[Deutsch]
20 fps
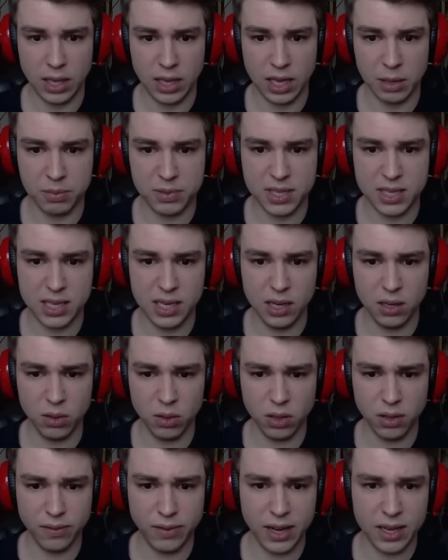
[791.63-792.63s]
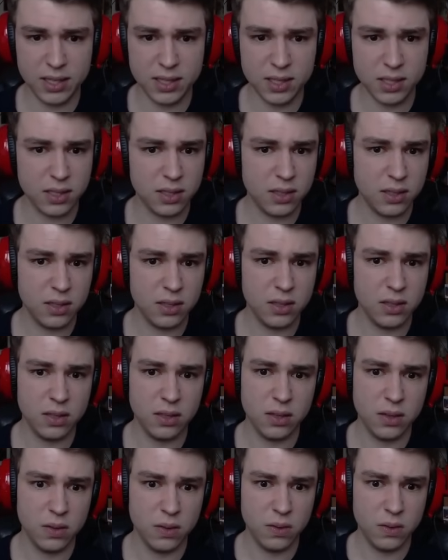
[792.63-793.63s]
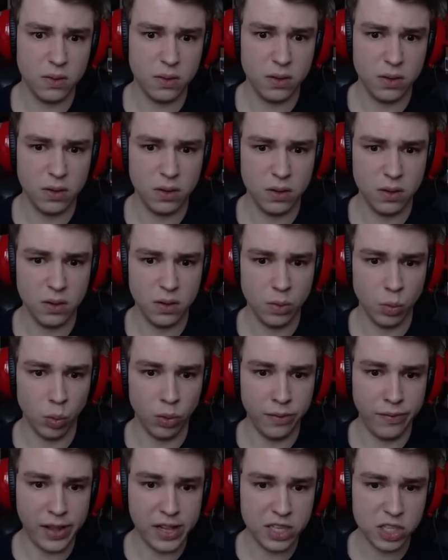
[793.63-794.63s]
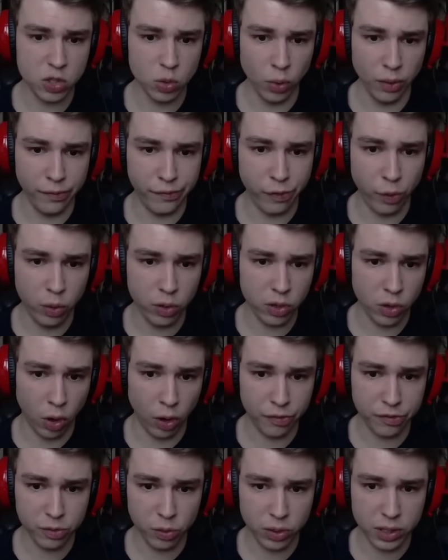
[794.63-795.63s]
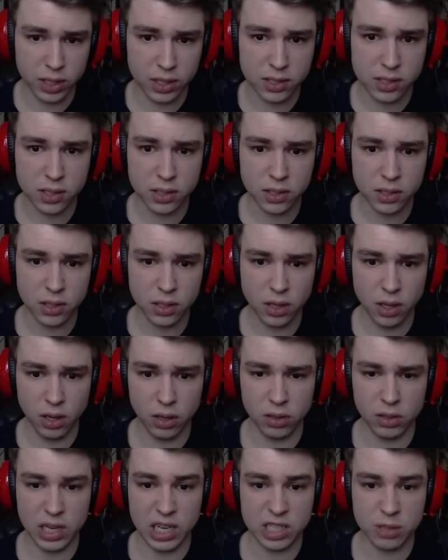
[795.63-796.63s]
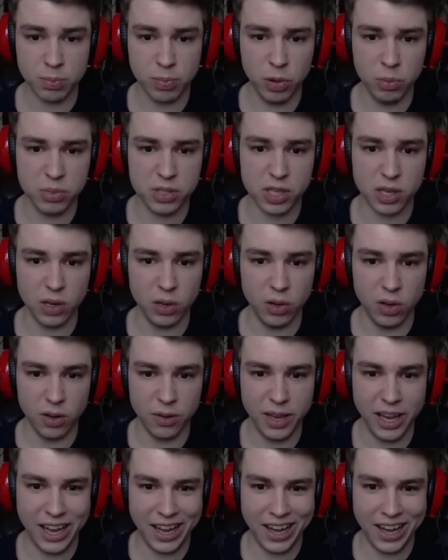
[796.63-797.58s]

Gibt's hier irgendwas? Und wenn's nur ein Funken Hoffnung ist? Oh, das Plumpsklo.